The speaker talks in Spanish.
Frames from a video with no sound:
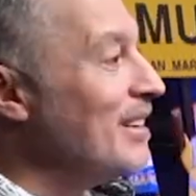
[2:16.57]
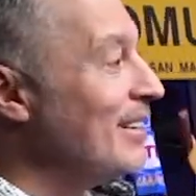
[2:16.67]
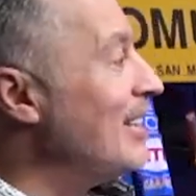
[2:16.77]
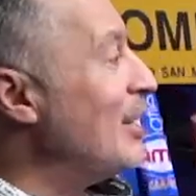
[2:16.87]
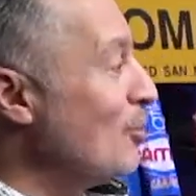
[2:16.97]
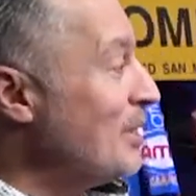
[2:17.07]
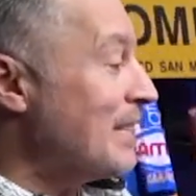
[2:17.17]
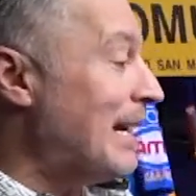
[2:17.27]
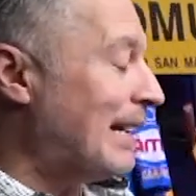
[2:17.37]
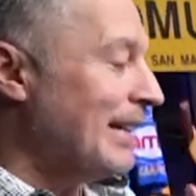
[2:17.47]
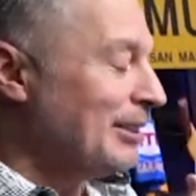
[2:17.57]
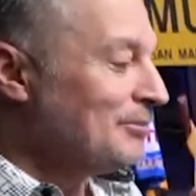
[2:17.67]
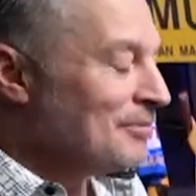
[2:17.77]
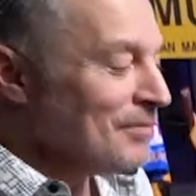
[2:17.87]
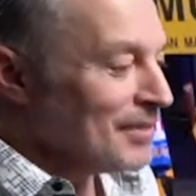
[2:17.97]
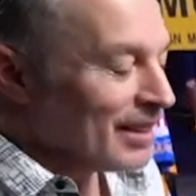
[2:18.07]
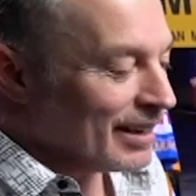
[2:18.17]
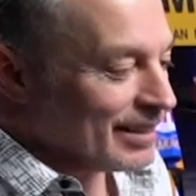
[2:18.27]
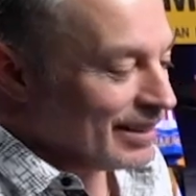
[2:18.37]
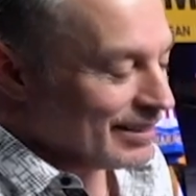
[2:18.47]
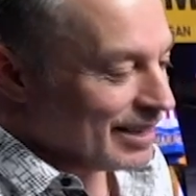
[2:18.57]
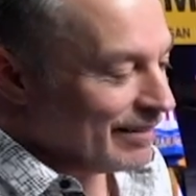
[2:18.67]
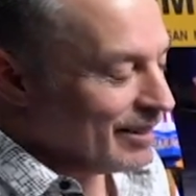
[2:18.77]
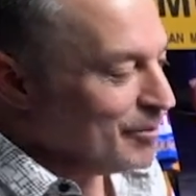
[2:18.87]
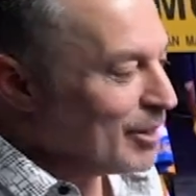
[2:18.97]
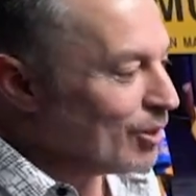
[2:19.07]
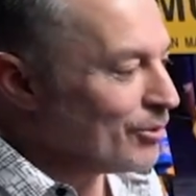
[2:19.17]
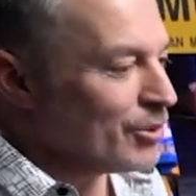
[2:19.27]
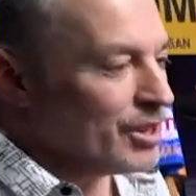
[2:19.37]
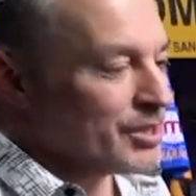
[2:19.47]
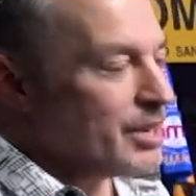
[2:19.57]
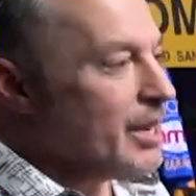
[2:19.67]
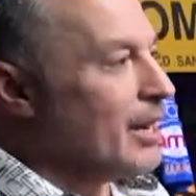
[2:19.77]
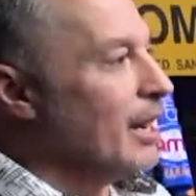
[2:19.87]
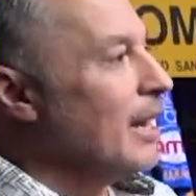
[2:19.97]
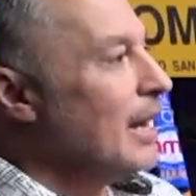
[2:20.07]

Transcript: Eh. y Luis R que estaba en el micrófono y decía,